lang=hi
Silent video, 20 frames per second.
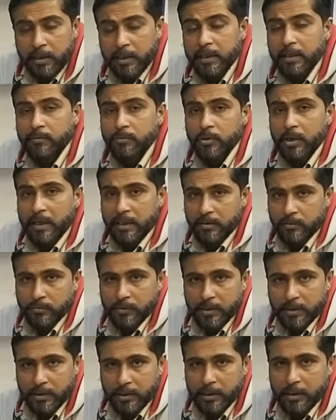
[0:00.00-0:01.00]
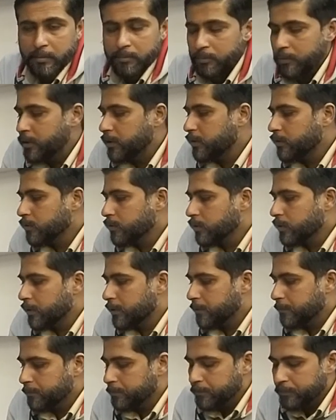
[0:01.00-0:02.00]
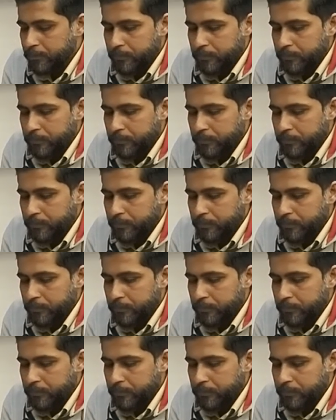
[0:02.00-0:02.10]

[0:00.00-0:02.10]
लेकिन वो एक्स वाई जी कंपनी के होते हैं